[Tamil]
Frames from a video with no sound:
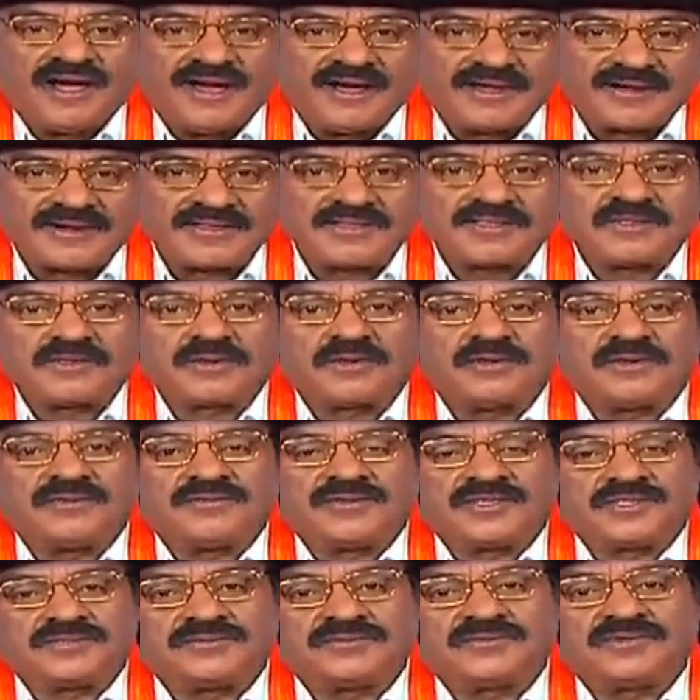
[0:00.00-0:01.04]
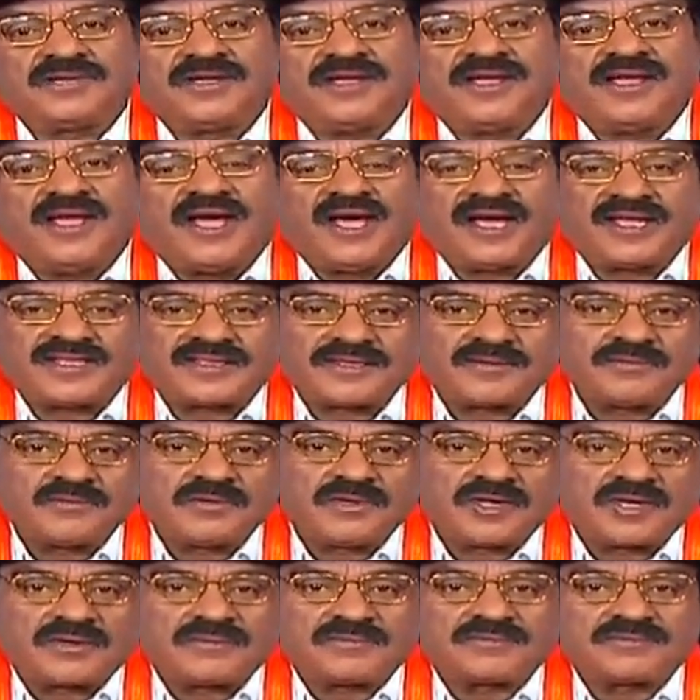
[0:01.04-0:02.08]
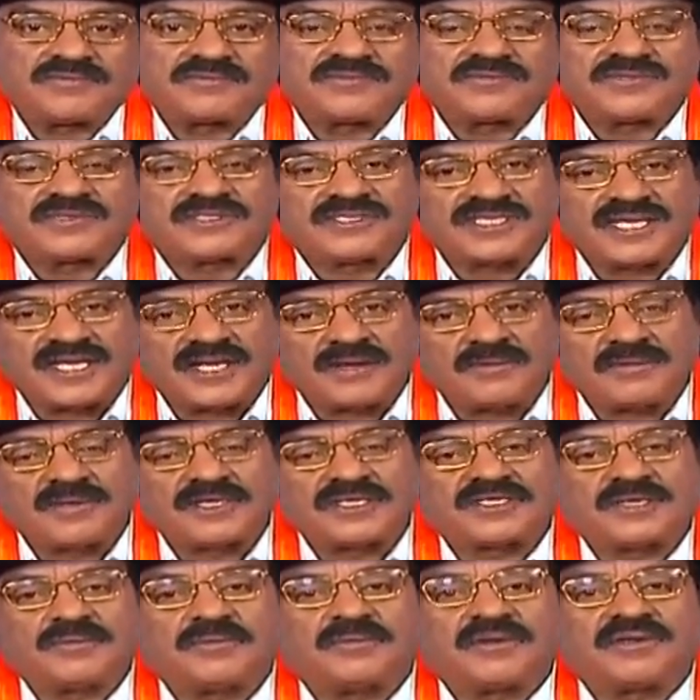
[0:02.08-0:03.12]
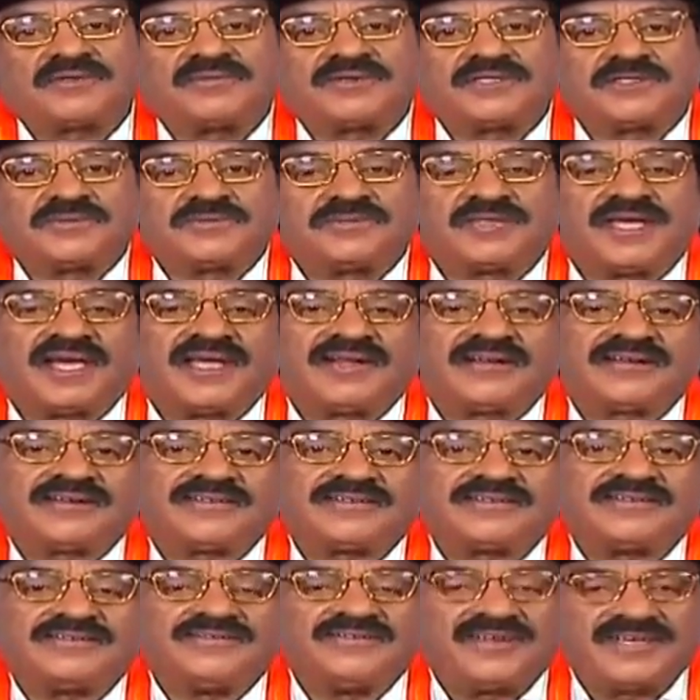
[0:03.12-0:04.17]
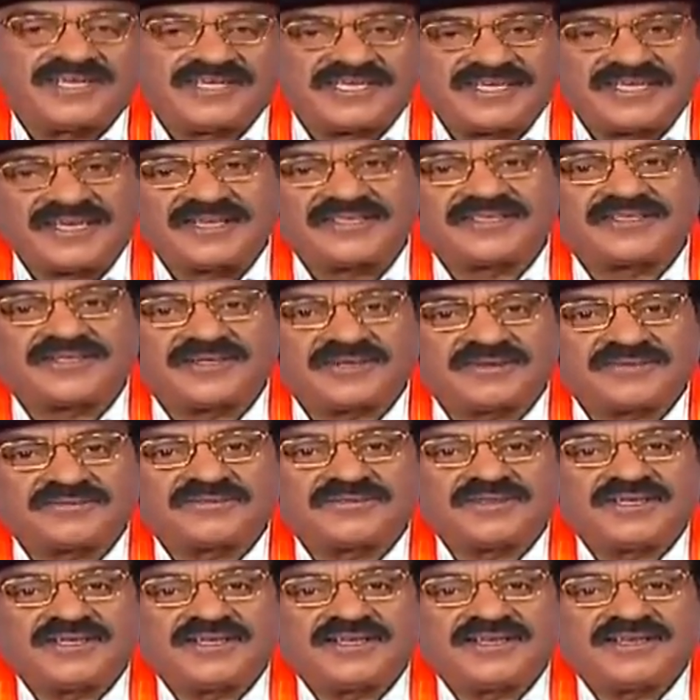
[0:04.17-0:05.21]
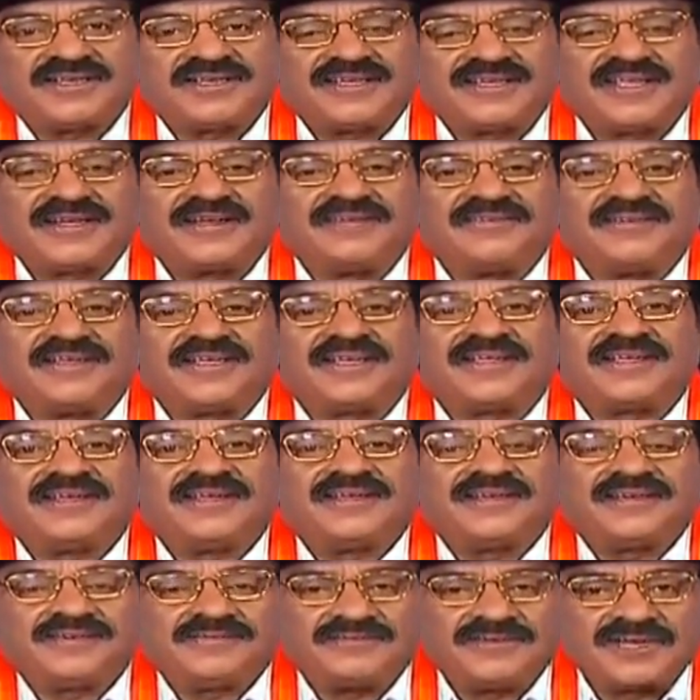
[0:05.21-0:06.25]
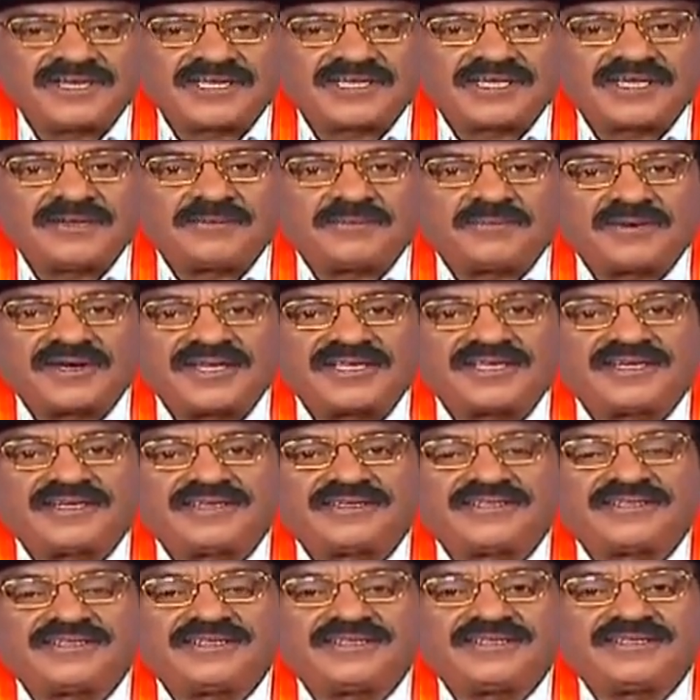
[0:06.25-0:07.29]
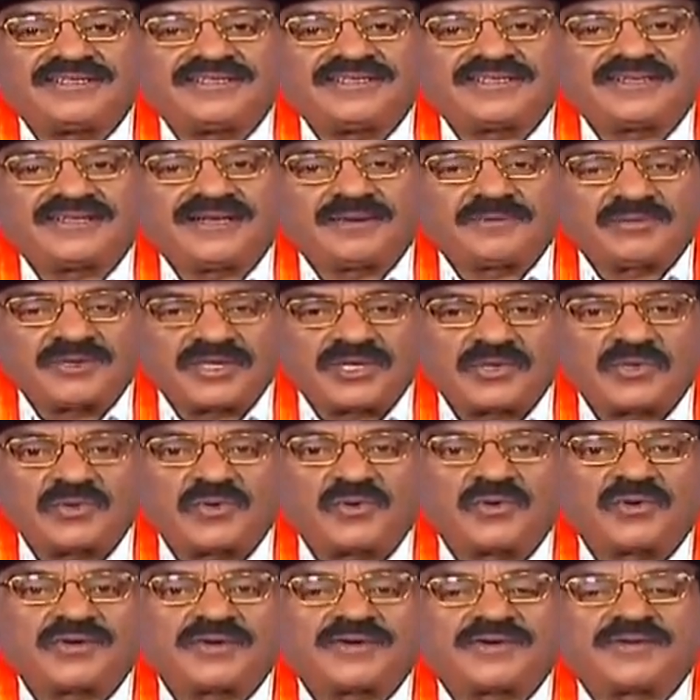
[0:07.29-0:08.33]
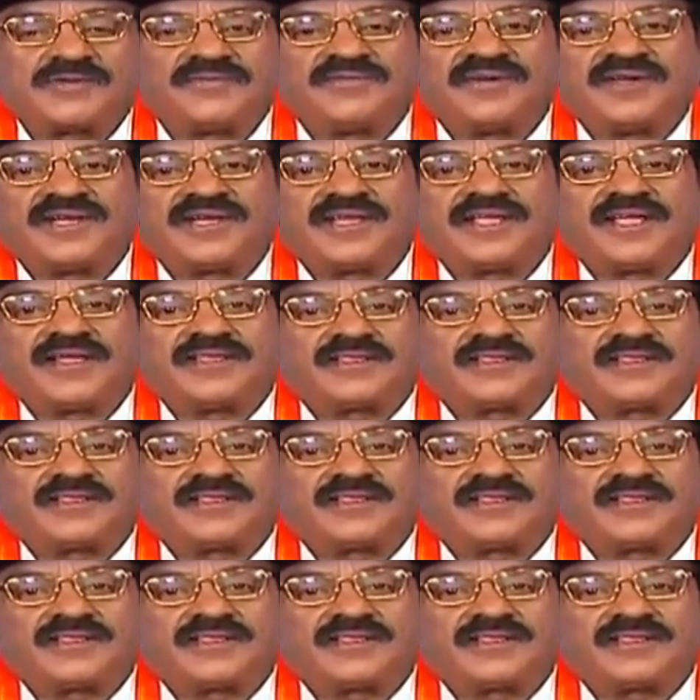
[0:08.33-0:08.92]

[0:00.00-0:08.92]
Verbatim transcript: அறிந்து கொள்வதும் அதன் மூலம் செயல்படுத்தப்படுவதும் தான் வெற்றியை தரும் எனவே வெற்றி படிக்கட்டு நம் எல்லோருக்கும் வெற்றியை